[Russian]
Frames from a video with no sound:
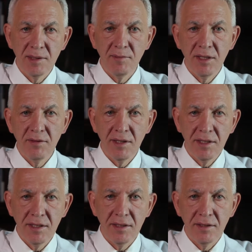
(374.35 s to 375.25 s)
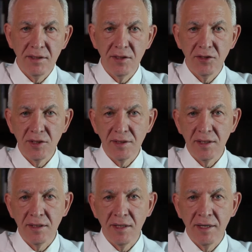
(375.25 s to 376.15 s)
заболеваний, и
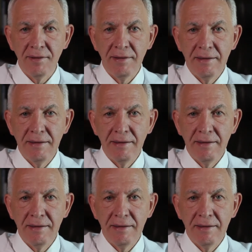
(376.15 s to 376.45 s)
частота,